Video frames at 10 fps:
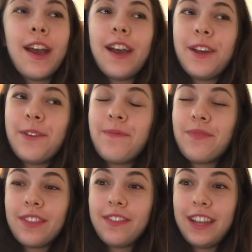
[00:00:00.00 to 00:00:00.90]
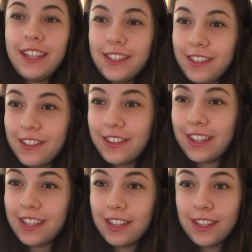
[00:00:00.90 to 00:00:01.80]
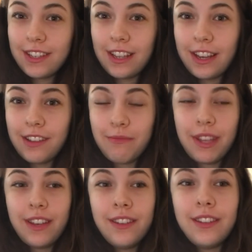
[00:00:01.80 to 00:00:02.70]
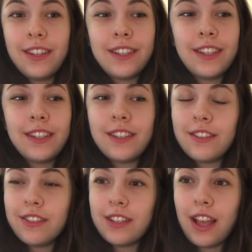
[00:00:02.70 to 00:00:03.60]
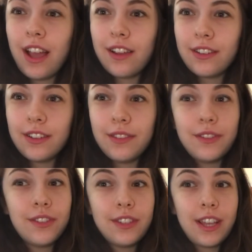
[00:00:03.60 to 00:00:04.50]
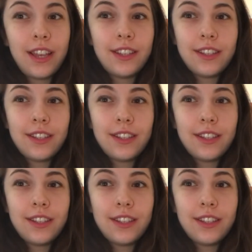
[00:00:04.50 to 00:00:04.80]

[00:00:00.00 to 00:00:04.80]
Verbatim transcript: Ähm, vielleicht ist es noch ganz interessant am Ende, dass ich das jetzt noch sage. Äh, zur Zeit des